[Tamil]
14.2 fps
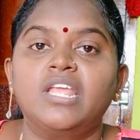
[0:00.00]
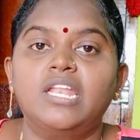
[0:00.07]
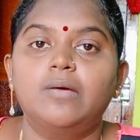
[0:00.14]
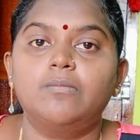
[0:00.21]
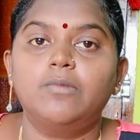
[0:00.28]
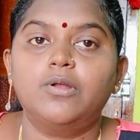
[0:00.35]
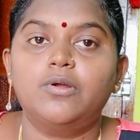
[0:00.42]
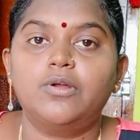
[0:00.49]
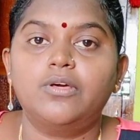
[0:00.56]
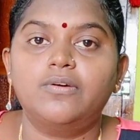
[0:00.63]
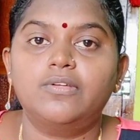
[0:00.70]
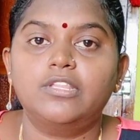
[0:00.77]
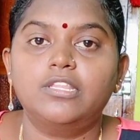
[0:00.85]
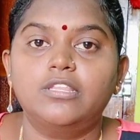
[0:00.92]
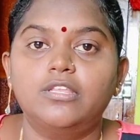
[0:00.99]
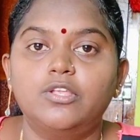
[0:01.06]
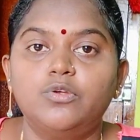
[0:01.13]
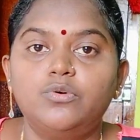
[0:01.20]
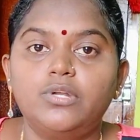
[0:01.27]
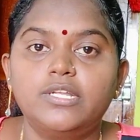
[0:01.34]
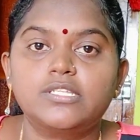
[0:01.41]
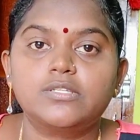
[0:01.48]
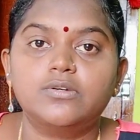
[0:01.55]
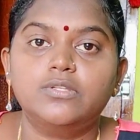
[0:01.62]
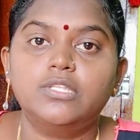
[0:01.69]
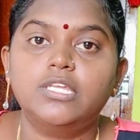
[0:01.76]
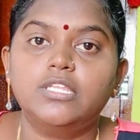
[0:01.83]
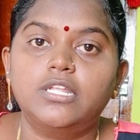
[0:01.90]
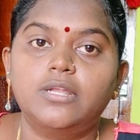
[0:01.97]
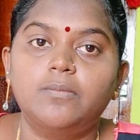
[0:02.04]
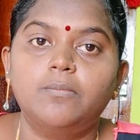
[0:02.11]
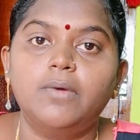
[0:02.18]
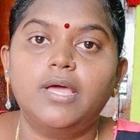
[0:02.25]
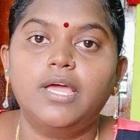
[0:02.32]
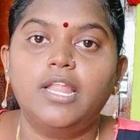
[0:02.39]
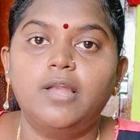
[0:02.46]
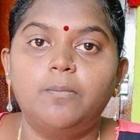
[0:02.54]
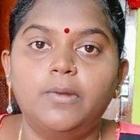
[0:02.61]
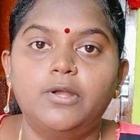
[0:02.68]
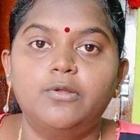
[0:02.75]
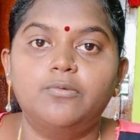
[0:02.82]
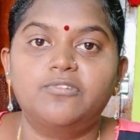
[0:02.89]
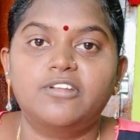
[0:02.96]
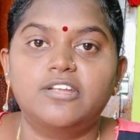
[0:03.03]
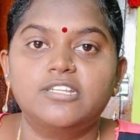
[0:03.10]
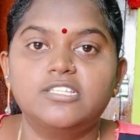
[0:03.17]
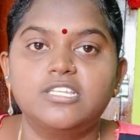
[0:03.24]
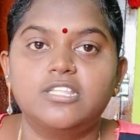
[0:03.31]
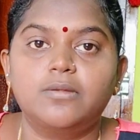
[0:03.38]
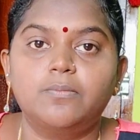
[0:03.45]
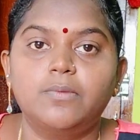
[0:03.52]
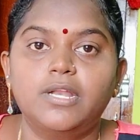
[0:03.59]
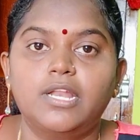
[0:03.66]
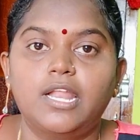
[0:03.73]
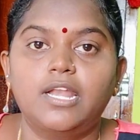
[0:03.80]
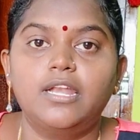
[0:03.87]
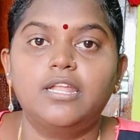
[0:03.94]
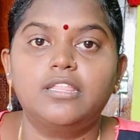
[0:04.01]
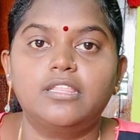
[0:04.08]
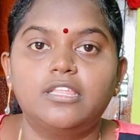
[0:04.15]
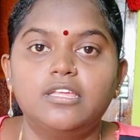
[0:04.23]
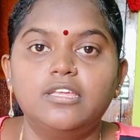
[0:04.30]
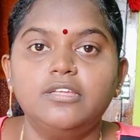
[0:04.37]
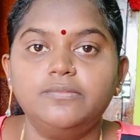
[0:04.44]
நம்மளோட யூட்ரஸ்க்கு வந்து இது ரொம்ப ஹெல்ப் பண்ணும் ஃப்ரெண்ட்ஸ் இது ரொம்ப நல்லது